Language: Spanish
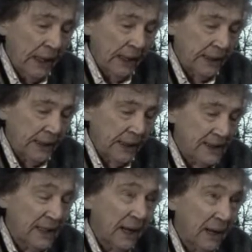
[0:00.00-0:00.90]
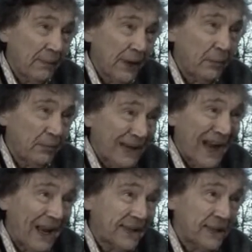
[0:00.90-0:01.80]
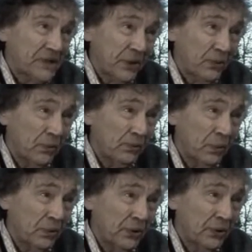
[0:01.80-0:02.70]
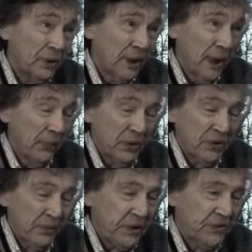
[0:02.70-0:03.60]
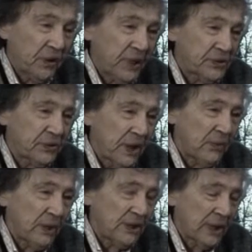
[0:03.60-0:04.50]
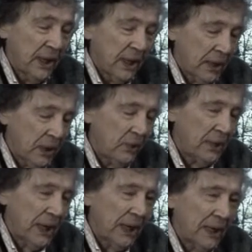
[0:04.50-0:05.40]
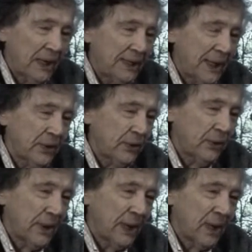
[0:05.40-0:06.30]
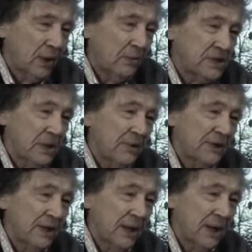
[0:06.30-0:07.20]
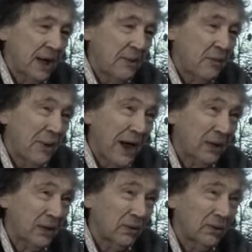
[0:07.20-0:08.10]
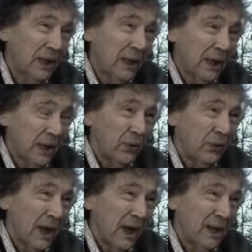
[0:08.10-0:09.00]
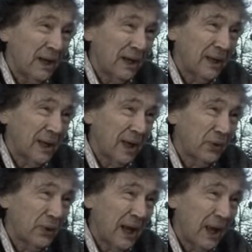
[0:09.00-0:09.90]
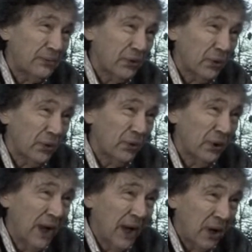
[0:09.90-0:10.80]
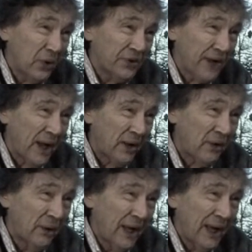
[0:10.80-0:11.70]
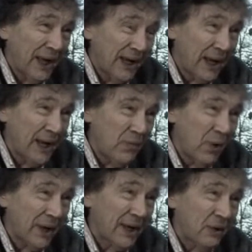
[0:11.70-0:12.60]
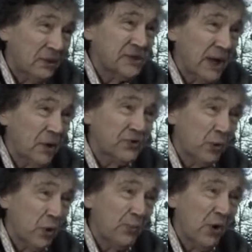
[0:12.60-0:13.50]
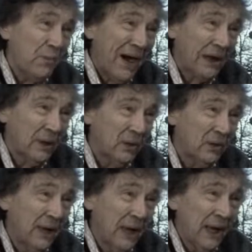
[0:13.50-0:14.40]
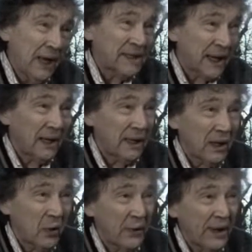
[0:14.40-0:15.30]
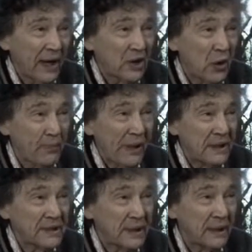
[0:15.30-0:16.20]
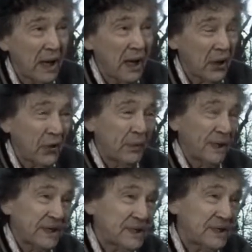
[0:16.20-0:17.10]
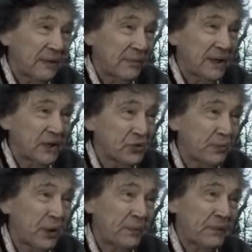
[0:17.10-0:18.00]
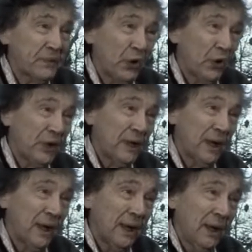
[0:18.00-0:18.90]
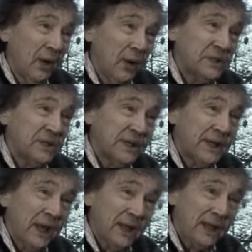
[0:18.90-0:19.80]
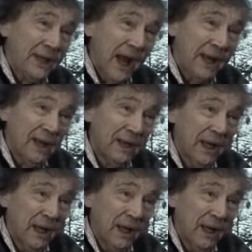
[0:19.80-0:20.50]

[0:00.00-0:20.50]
Este, Grisel Gambar cara hasta ese punto. Por pienso que la suya no es ni una literatura, como llaman, del realismo mágico, ni una literatura del absurdo. Al contrario, el realismo que consideran los europeos mágico es aquel que descubren aquellos países que no participan de su propia mitología occidental y cristiana.